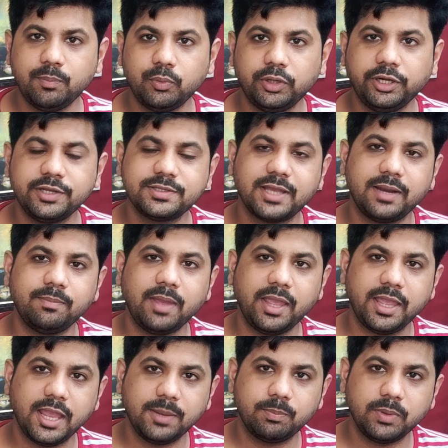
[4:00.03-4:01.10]
मेरी पूरी डिज़ाइन
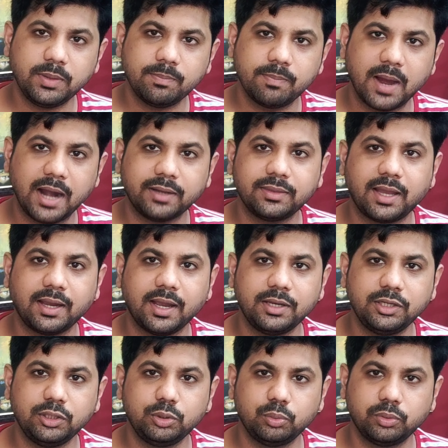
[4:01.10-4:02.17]
में एक भी बार
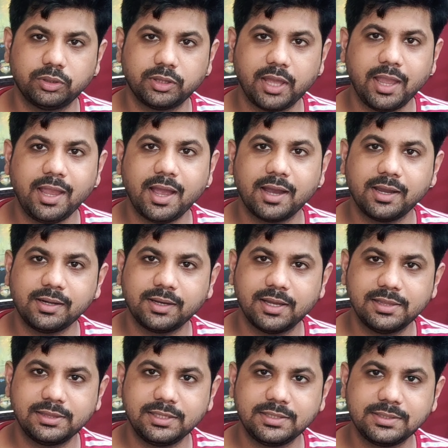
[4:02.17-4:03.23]
धागा नहीं टूटता है अगर
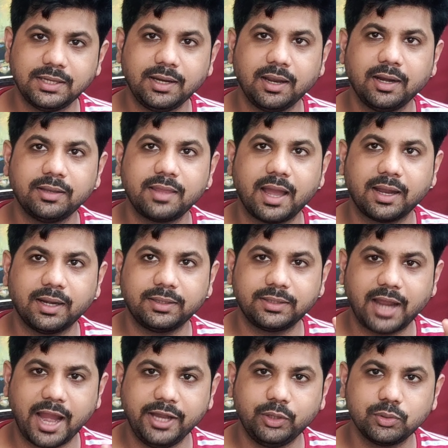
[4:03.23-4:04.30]
गलती से अगर धागा
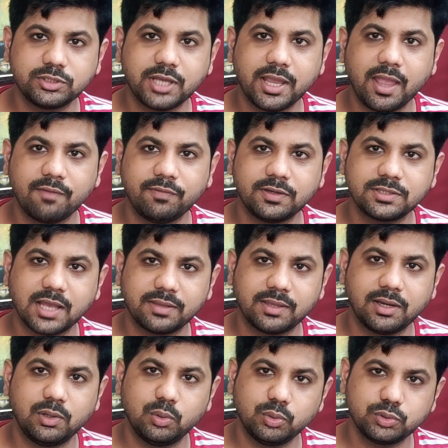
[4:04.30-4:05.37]
टाइट हो जाए या फिर
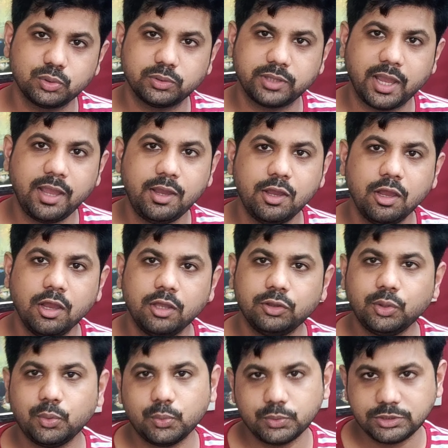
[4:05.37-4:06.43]
ज़्यादा लूज़ हो जाए
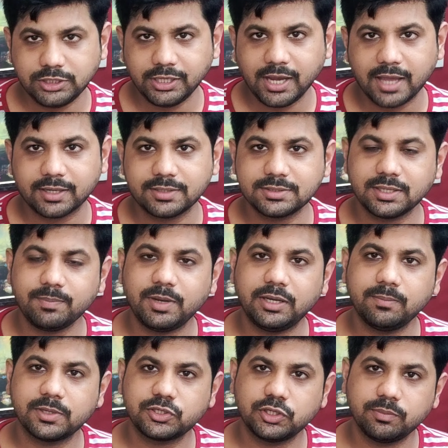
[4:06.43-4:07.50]
तो उसी कारण से
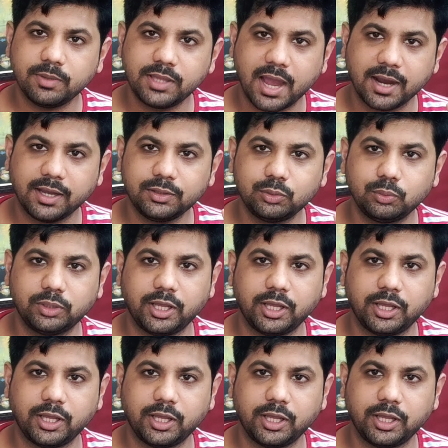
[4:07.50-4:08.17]
मेरी मशीन में धागा